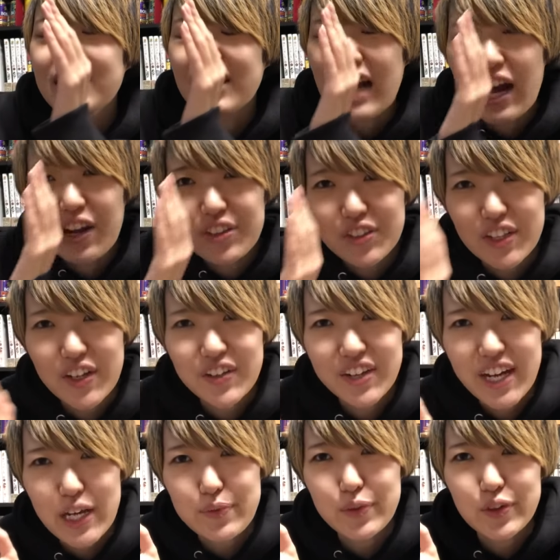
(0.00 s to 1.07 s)

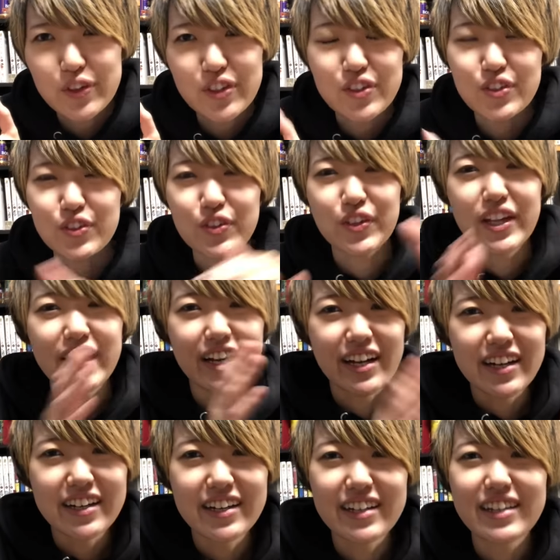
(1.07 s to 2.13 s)
カウントダウンライブっていうそのなん
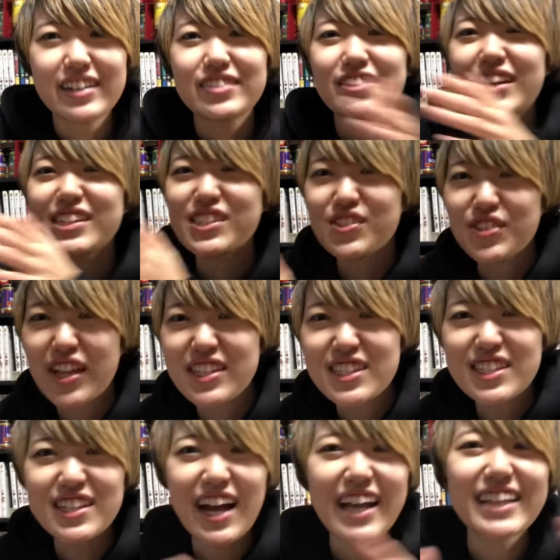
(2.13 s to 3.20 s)
か2つ ,2
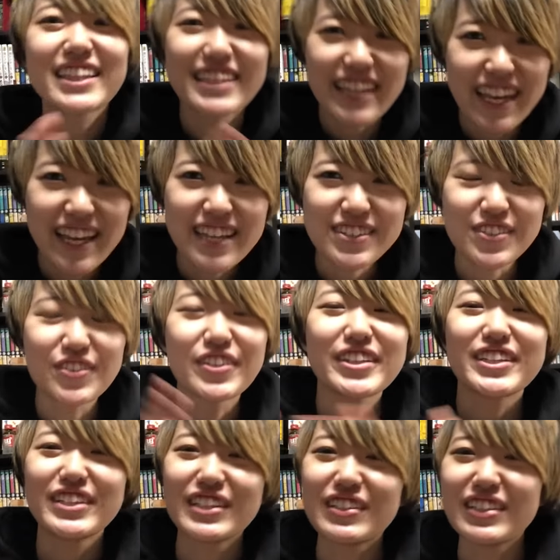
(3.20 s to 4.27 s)
つあってその
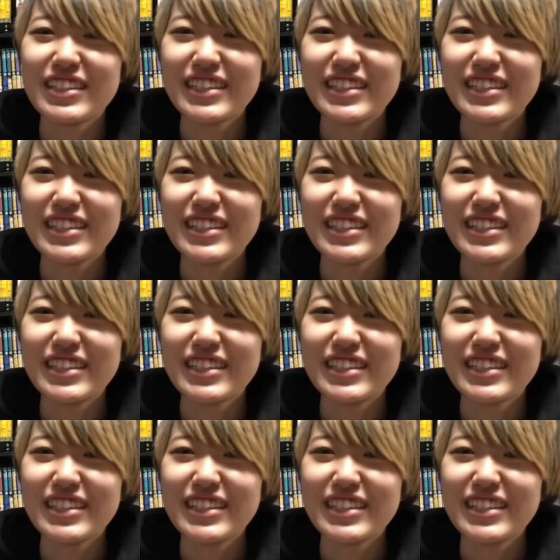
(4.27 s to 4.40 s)
日に。